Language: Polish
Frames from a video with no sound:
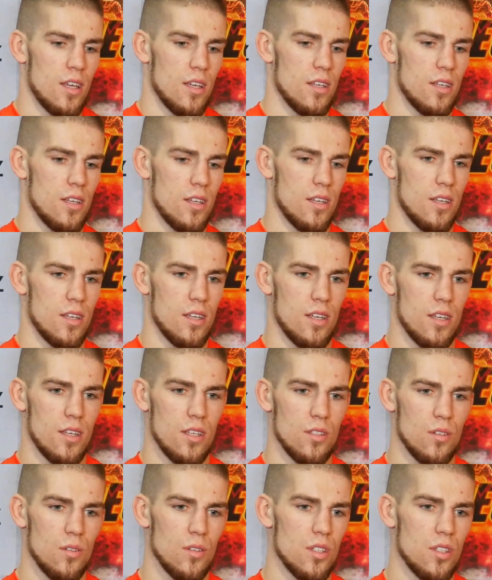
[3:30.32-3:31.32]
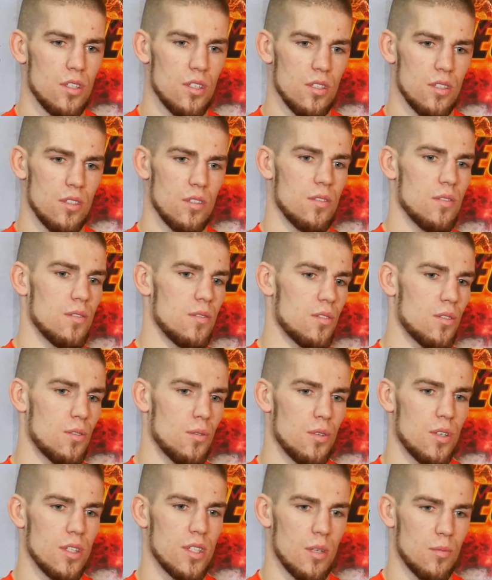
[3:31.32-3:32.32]
E, no i z
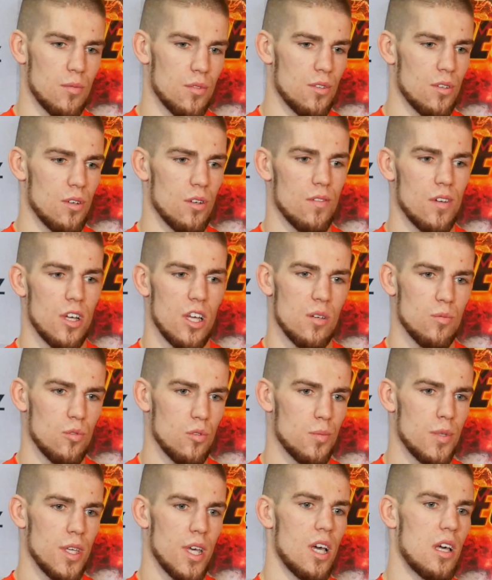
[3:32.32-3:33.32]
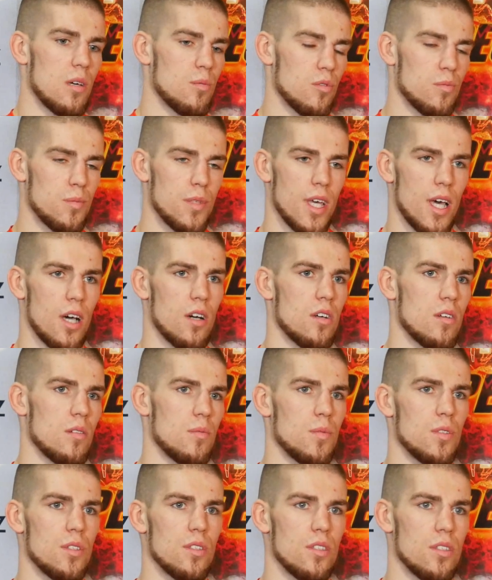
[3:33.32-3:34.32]
góry tam kontrolowałem, ubijałem,
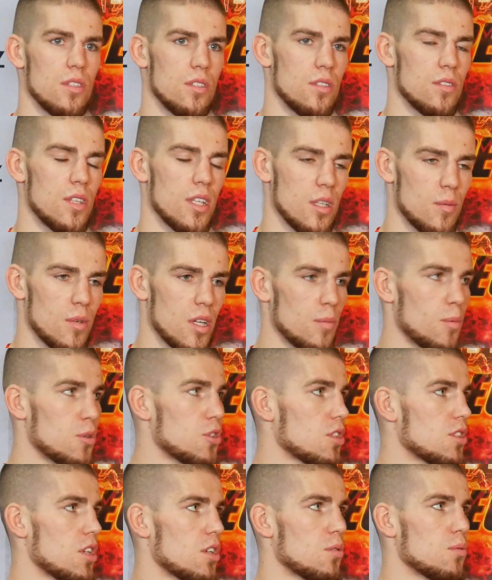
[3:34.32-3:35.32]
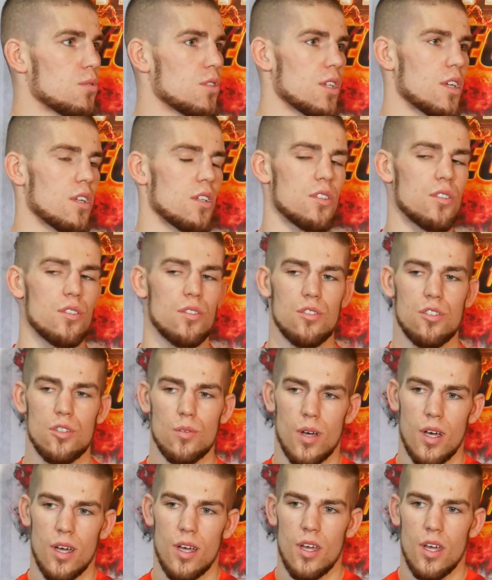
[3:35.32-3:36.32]
ubijałem i tak naprawdę po trzeciej rundzie, kiedy się
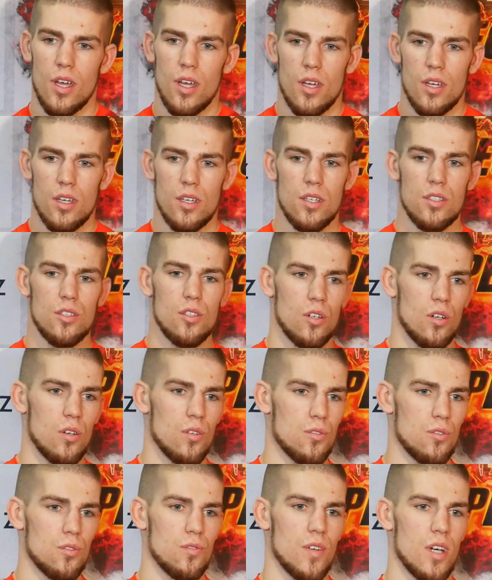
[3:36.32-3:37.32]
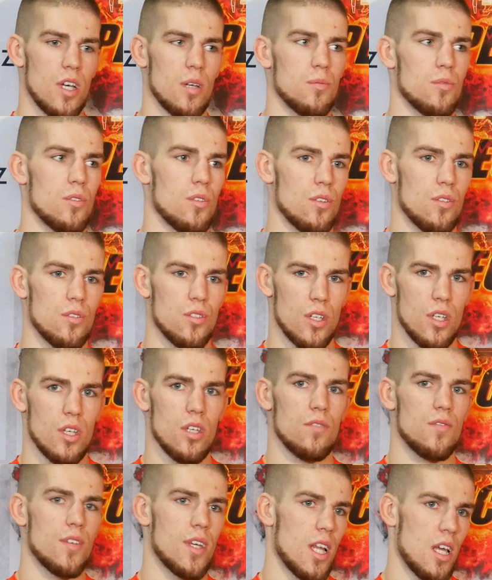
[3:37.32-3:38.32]
skończyła, to odczuwałem to,
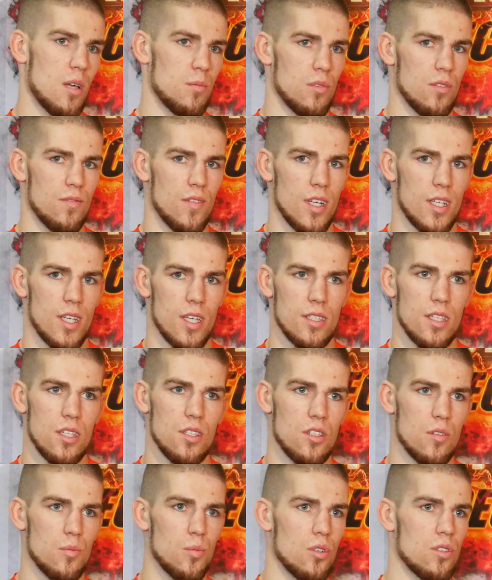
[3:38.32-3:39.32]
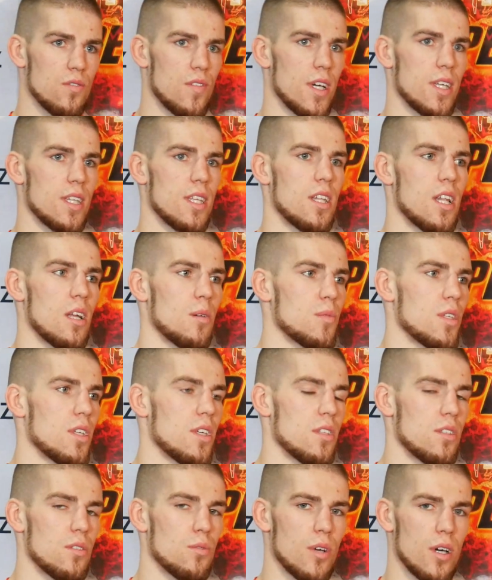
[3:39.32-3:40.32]
że wygrałem tą walkę, nie? Że było 2-1 dla
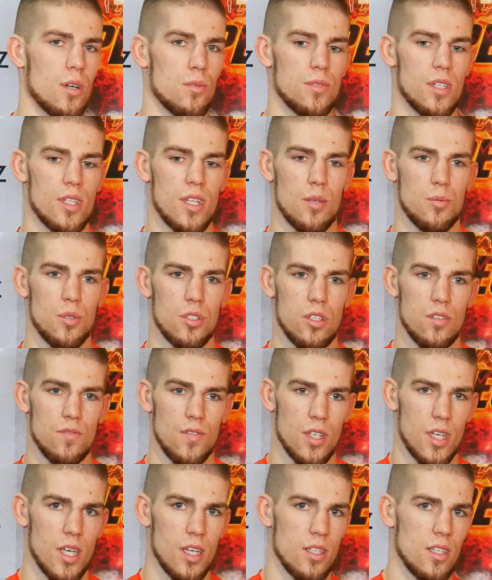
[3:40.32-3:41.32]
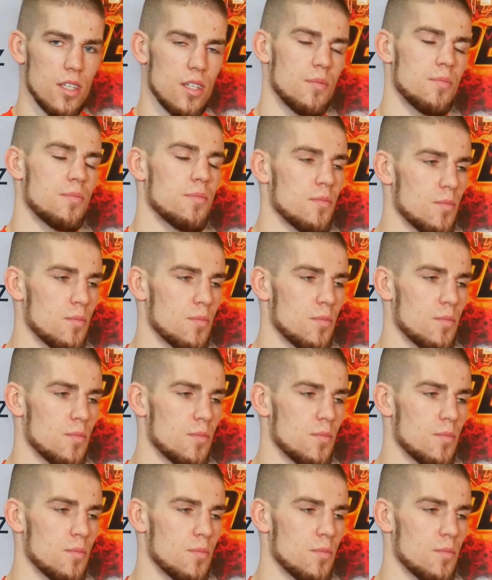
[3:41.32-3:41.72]
mnie, druga runda dla przeciwnika, nie?